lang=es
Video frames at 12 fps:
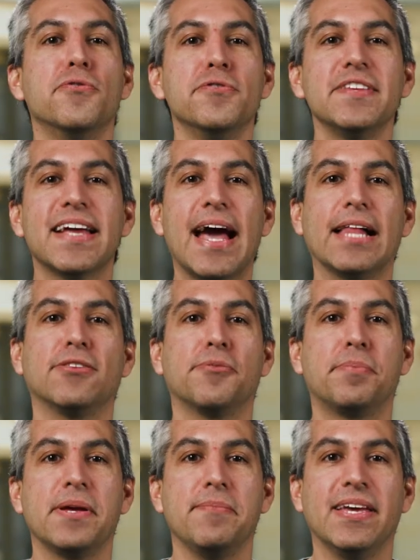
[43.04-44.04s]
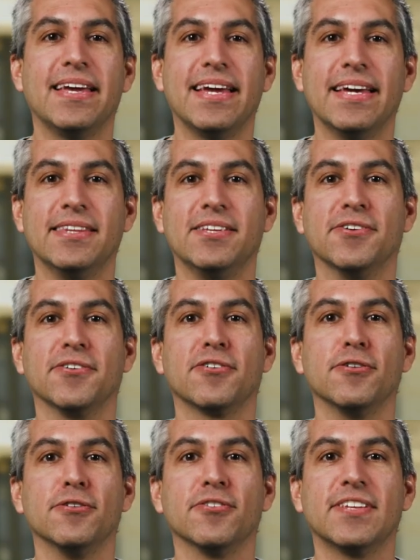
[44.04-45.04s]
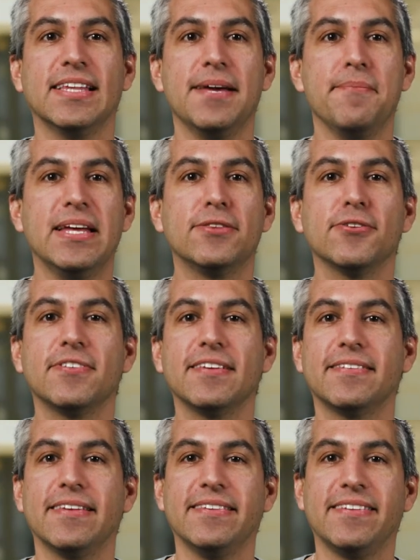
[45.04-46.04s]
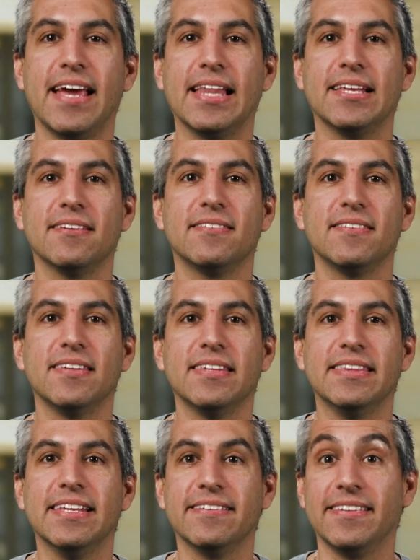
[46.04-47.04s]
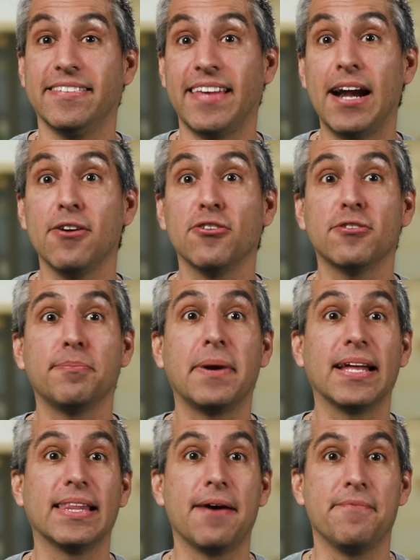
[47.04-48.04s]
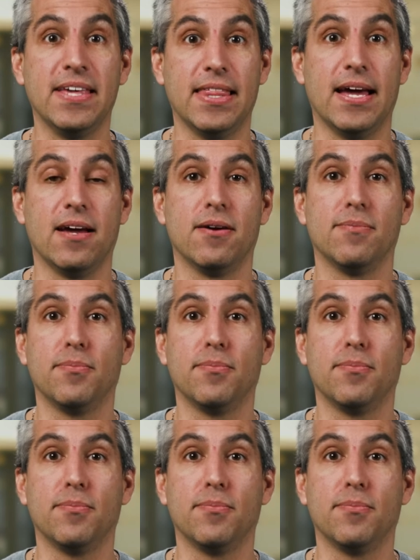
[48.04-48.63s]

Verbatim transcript: un caldo primigenio con los elementos esenciales necesarios para la vida,